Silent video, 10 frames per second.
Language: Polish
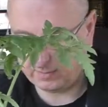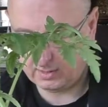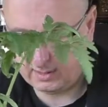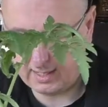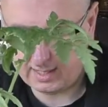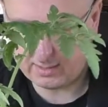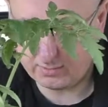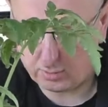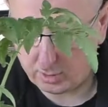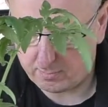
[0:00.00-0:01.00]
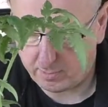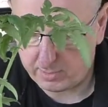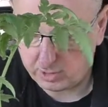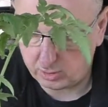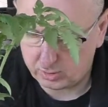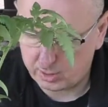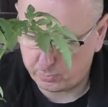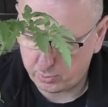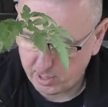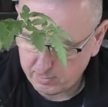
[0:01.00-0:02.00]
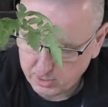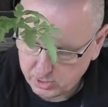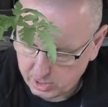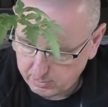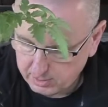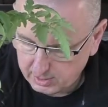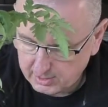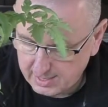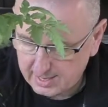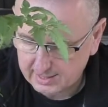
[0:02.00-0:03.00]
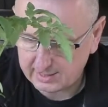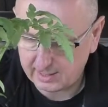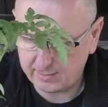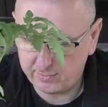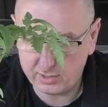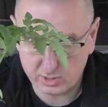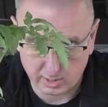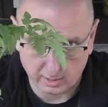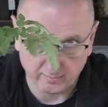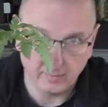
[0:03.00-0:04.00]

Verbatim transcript: I teraz w drugim momencie dosypujemy ziemi jak najwyżej.